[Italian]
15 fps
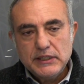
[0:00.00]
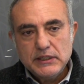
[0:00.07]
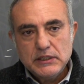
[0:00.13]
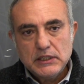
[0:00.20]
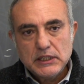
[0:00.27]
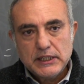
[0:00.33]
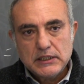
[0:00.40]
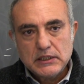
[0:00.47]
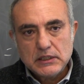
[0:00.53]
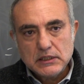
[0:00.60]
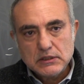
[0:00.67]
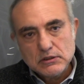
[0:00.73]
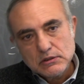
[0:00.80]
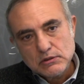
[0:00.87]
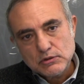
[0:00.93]
in
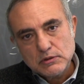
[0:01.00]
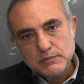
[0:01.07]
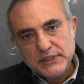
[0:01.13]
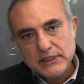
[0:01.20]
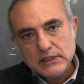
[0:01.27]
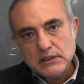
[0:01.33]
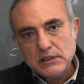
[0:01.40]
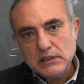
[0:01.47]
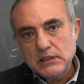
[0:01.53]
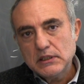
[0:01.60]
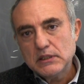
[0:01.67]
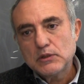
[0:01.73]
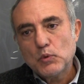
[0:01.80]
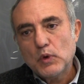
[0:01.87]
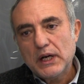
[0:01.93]
diretta con
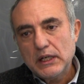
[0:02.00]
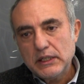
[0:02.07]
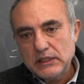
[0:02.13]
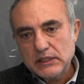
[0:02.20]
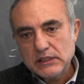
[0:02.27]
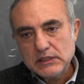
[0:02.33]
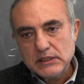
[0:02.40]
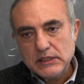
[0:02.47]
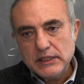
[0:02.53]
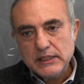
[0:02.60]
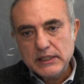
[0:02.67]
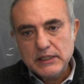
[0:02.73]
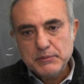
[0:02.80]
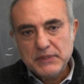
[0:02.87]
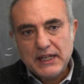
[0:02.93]
strumenti quali
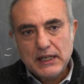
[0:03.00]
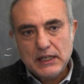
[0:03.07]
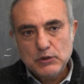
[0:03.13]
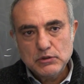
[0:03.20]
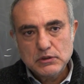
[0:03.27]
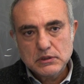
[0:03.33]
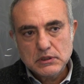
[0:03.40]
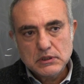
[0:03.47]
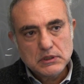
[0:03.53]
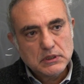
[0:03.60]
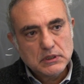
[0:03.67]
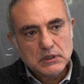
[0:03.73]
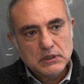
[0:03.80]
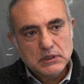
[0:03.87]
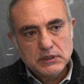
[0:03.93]
tastiere, mouse,
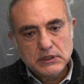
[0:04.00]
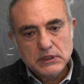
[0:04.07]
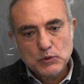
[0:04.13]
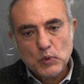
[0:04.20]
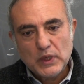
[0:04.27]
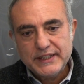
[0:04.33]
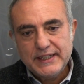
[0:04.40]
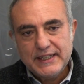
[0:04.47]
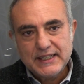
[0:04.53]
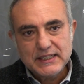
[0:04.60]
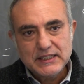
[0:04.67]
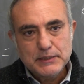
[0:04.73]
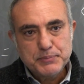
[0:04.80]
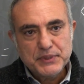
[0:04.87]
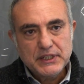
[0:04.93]
eh,
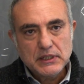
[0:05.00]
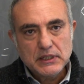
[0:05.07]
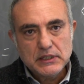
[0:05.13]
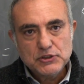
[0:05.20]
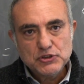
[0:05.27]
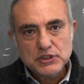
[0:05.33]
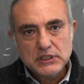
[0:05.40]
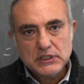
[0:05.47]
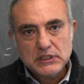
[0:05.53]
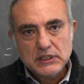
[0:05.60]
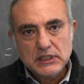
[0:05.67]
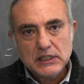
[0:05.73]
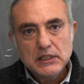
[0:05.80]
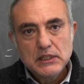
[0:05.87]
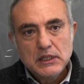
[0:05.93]
quaderni, penne,
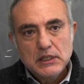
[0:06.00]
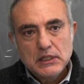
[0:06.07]
eccetera,